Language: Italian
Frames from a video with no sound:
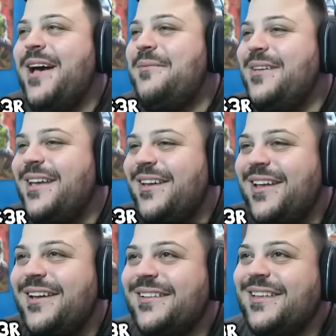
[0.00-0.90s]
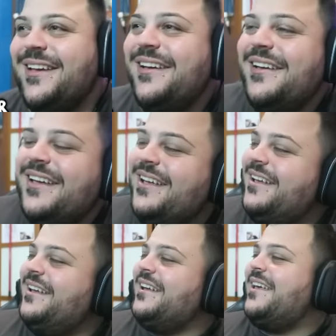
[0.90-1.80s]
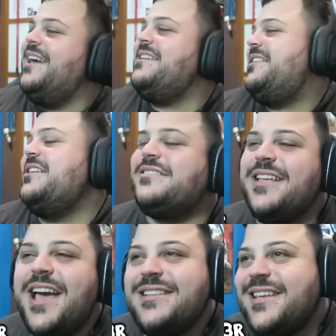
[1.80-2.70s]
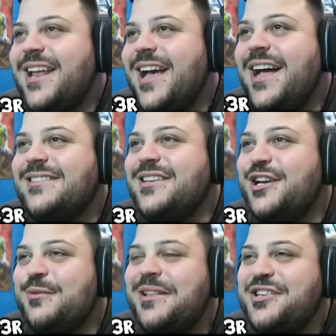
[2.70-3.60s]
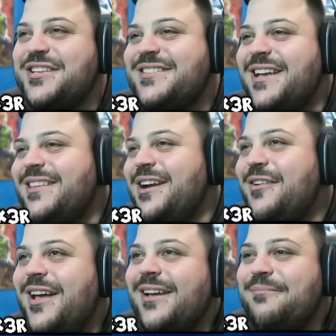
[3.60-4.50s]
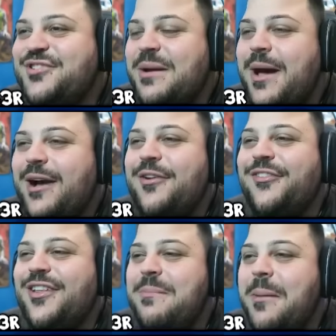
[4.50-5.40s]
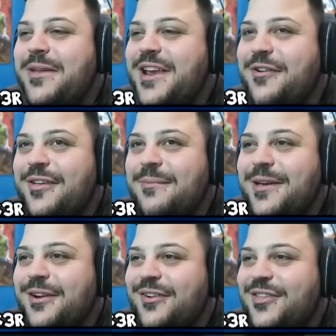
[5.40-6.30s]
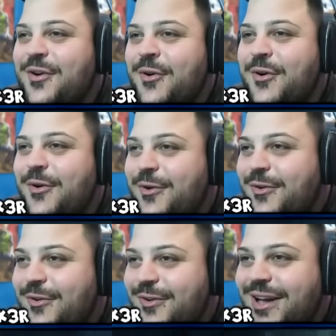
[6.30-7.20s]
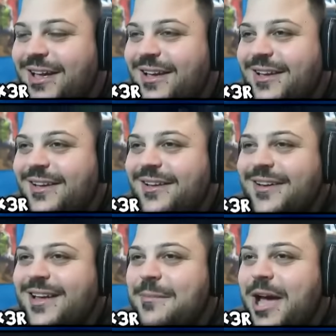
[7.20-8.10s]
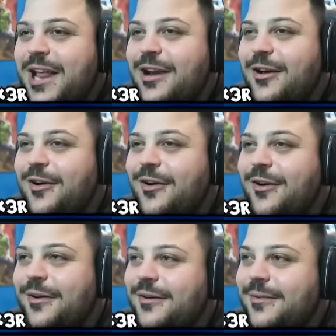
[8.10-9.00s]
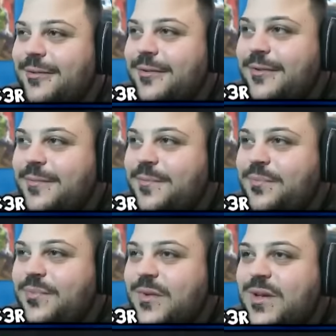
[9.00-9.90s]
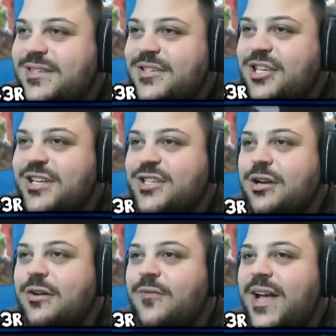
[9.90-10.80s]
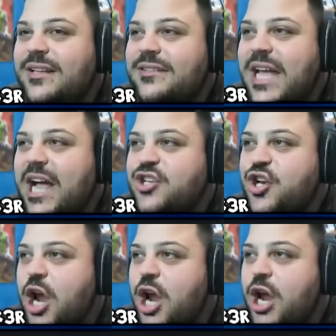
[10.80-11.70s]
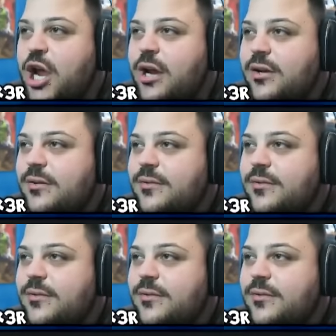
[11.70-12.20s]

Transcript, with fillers: Mamma mia, gente. Che tristezza, ragazzi. Nel 2017 ancora non c'è mai la connessione dei Paperino io e Mirko. Yuhu! Che bello. Questi sì che sono vantaggi.